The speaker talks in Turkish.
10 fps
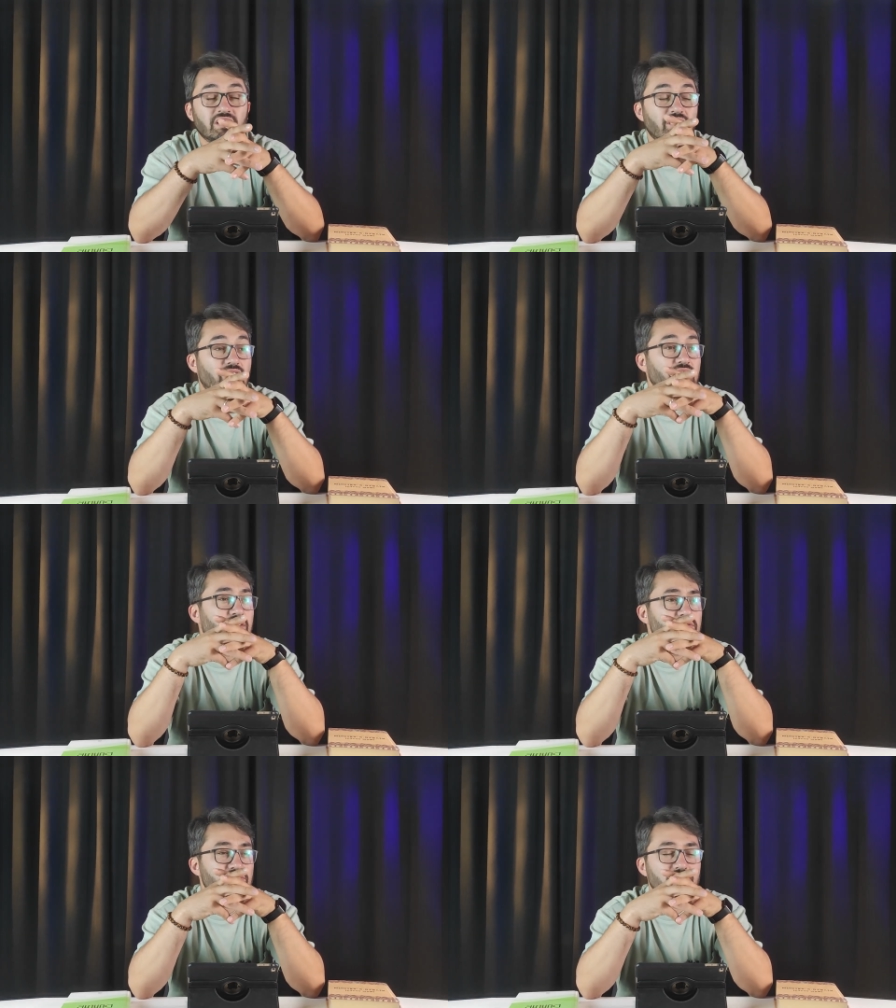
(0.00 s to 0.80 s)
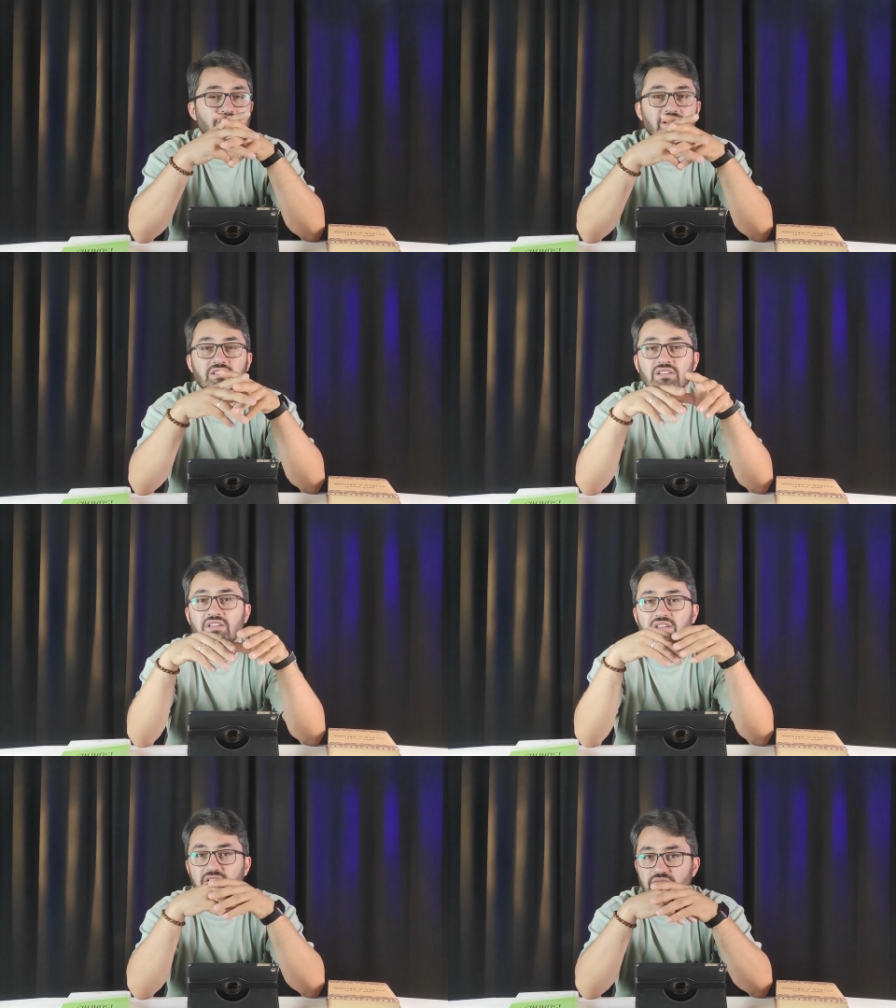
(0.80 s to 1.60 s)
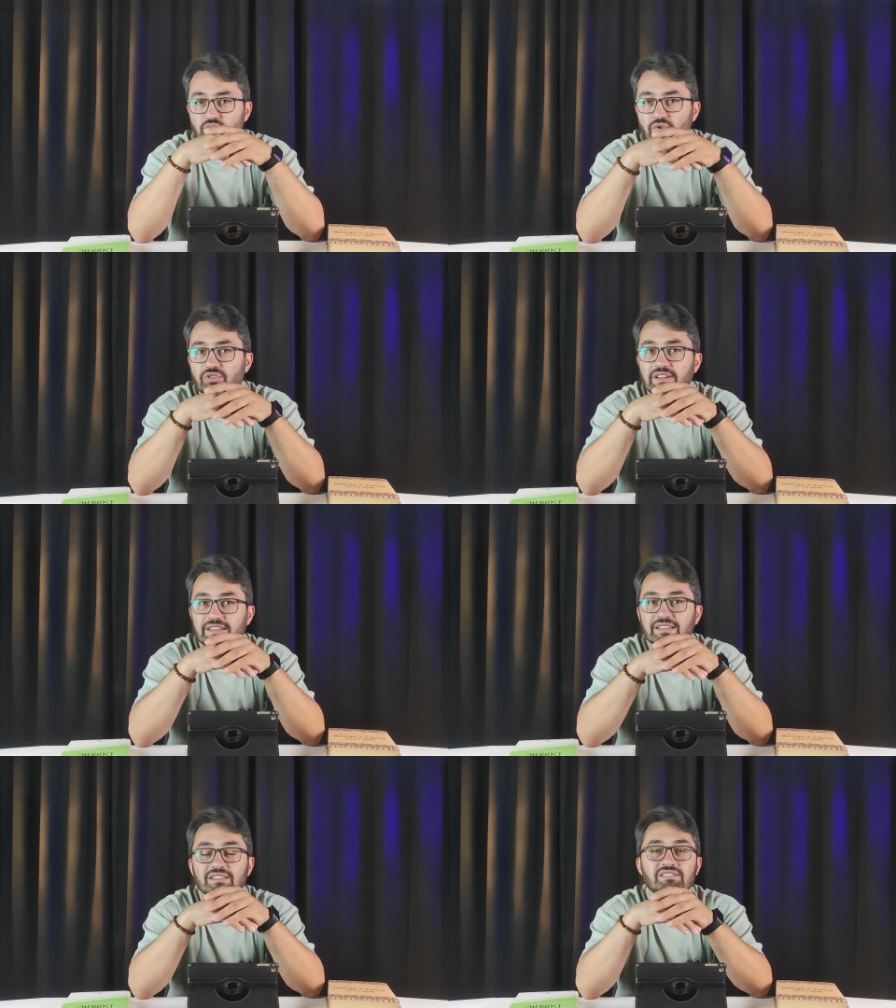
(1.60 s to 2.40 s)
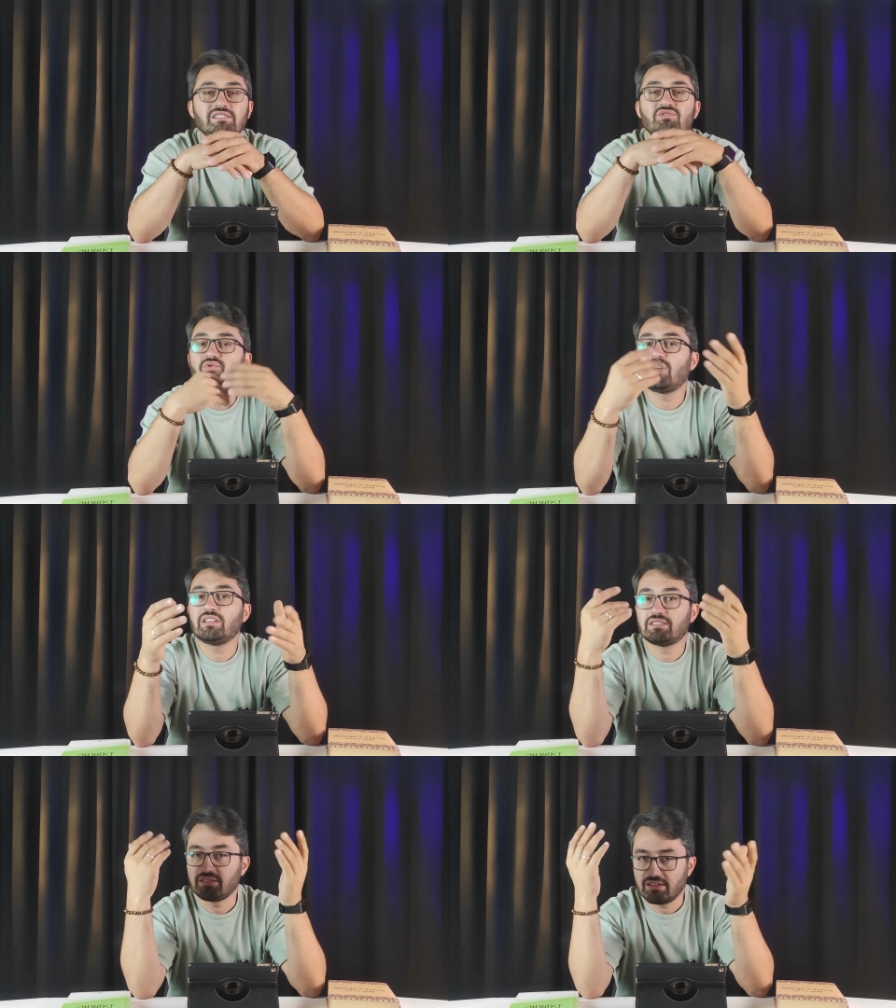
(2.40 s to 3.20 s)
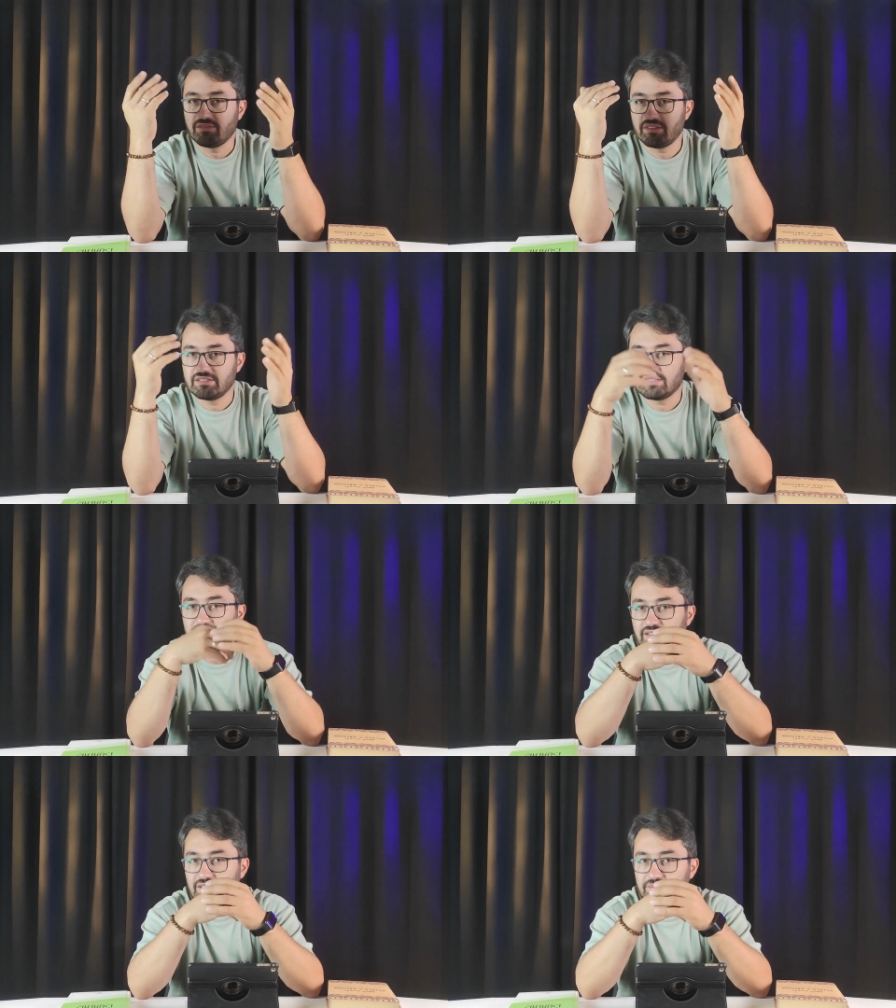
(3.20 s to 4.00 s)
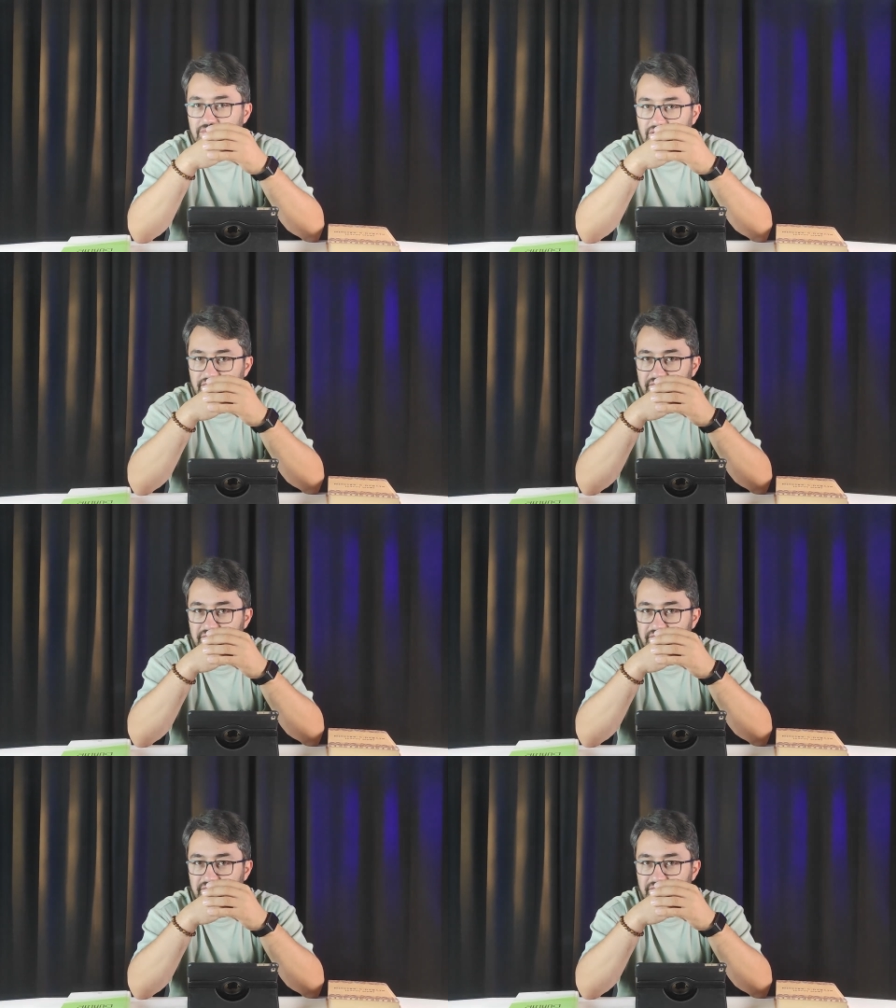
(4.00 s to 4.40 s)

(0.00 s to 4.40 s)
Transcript: Ondan sonra hani bu örnekleri siz çoğaltın kafanızda anladın mı?